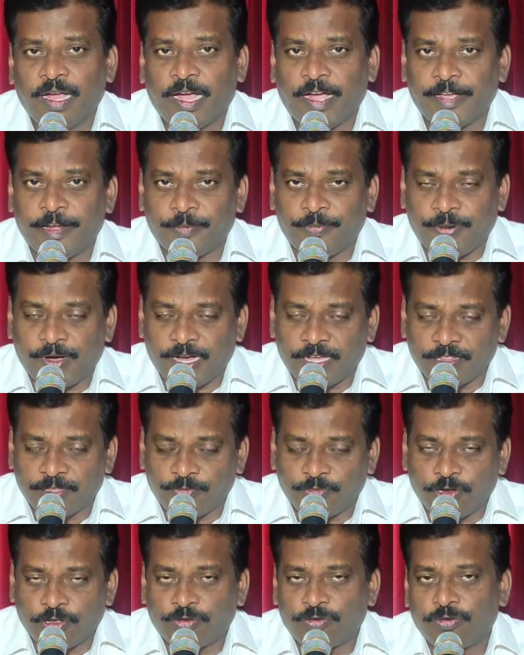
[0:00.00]
ఆయన
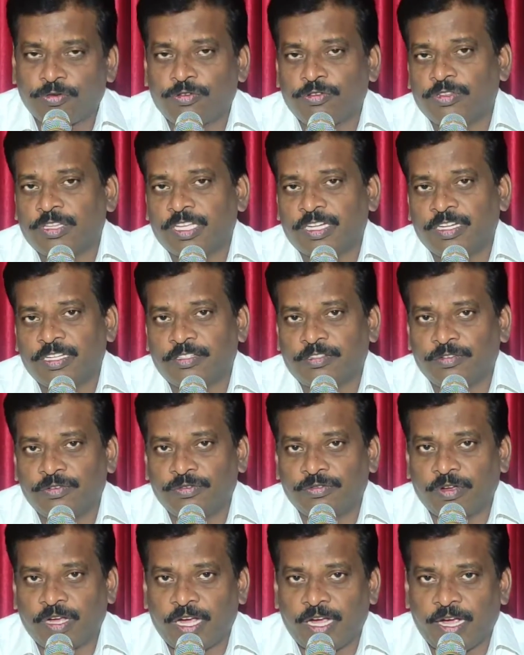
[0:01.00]
పాదములకు
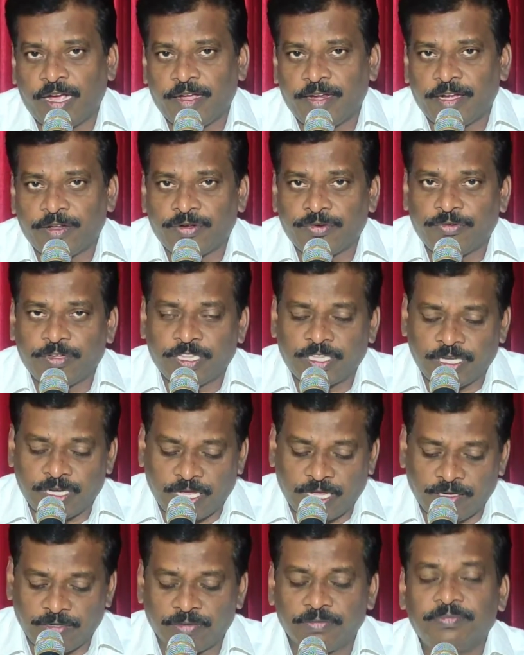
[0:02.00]
కృతజ్ఞతలు ఆయనకు
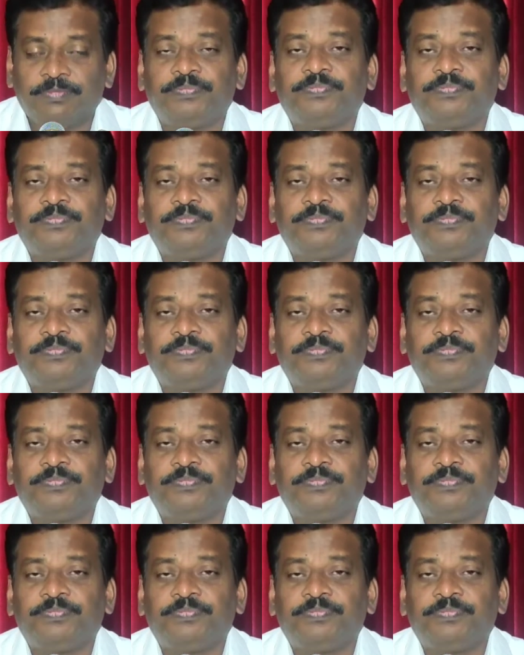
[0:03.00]
వందనాలు